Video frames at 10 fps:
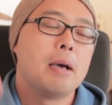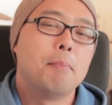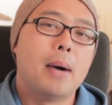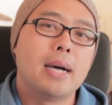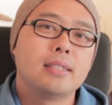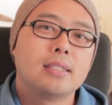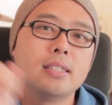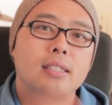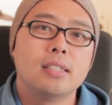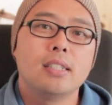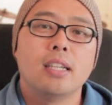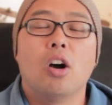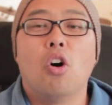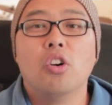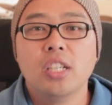마스크를
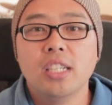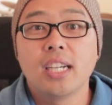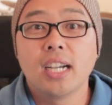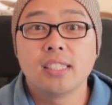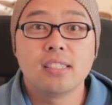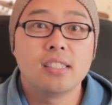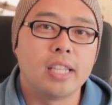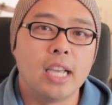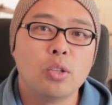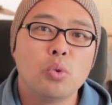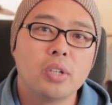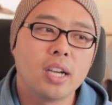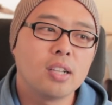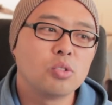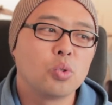어린이까지 대동을
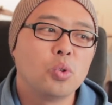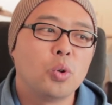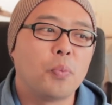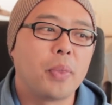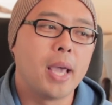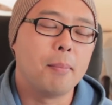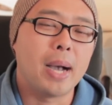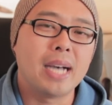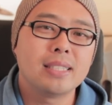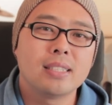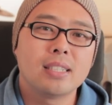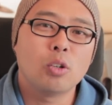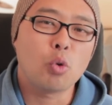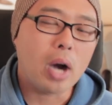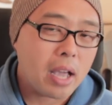해가지고
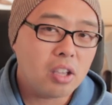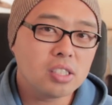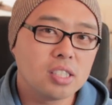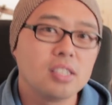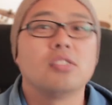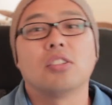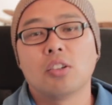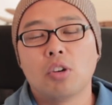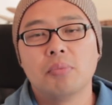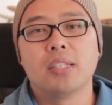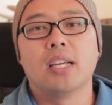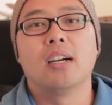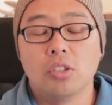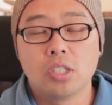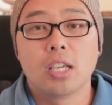마스크 화형식이 있었다고
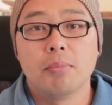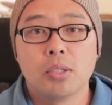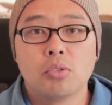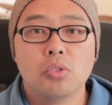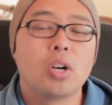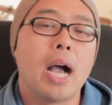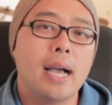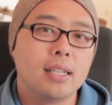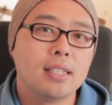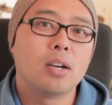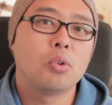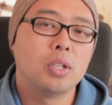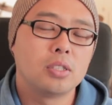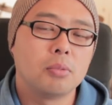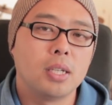합니다. 어저께 미국
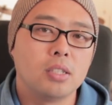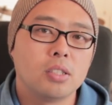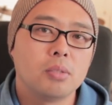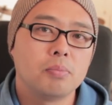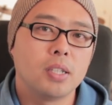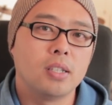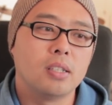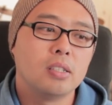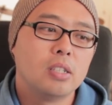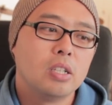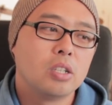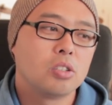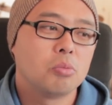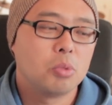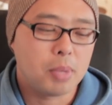아이다호에서 말이죠.
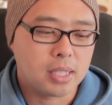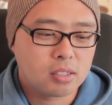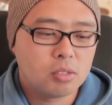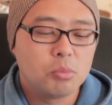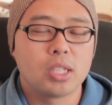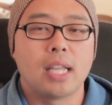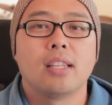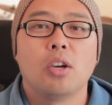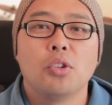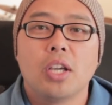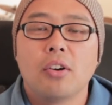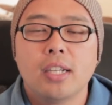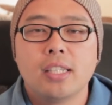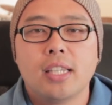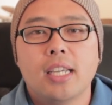그래서 뭐 마스크를 뭐 다 태웠다고
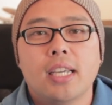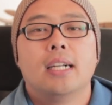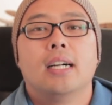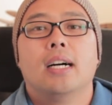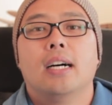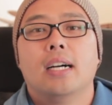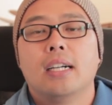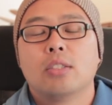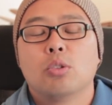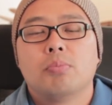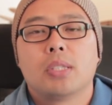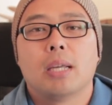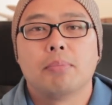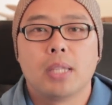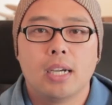하는데 아, 좀
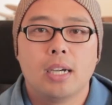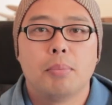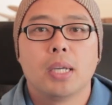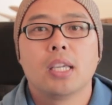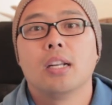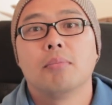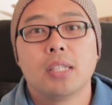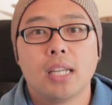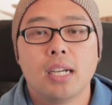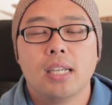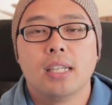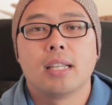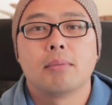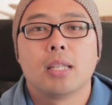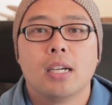답답하긴 합니다.
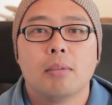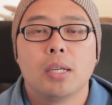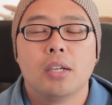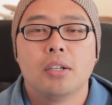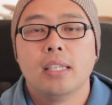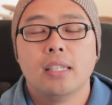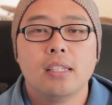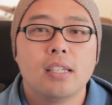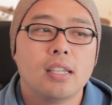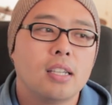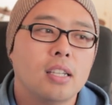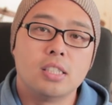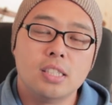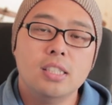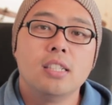답답해요. 이게
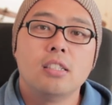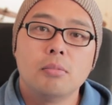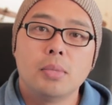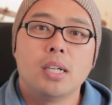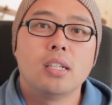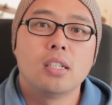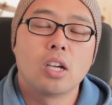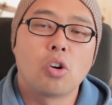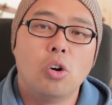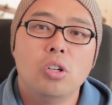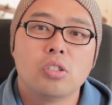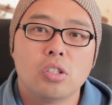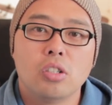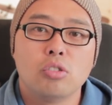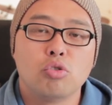지네들만 이렇게
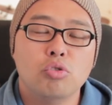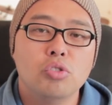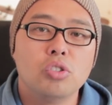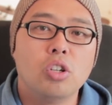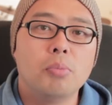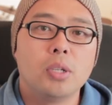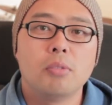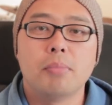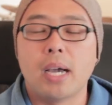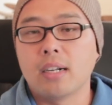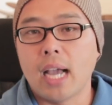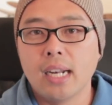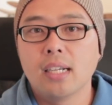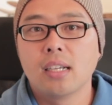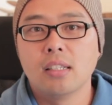걸려서 죽는 거면은 말을
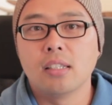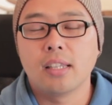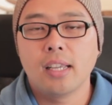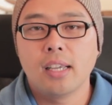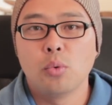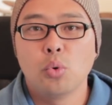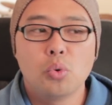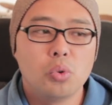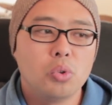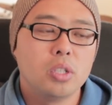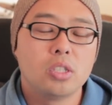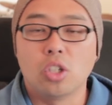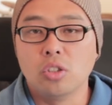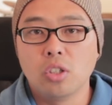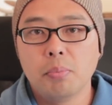안 하겠는데 요거
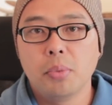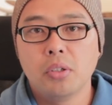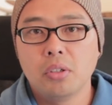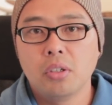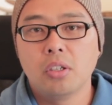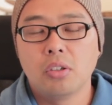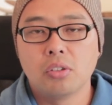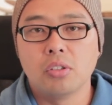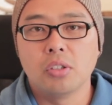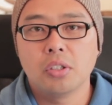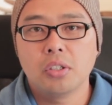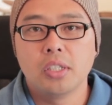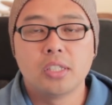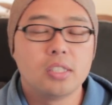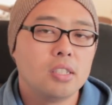
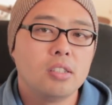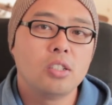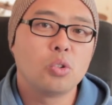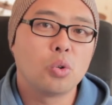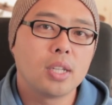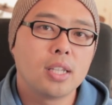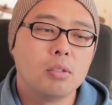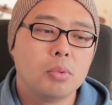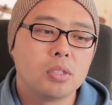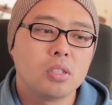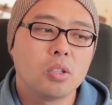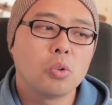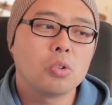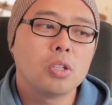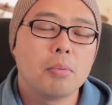전염병이거든요. 지네들이 돌아다니면서 이
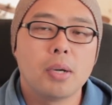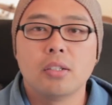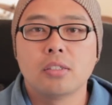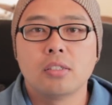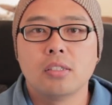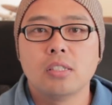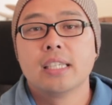코로나 바이러스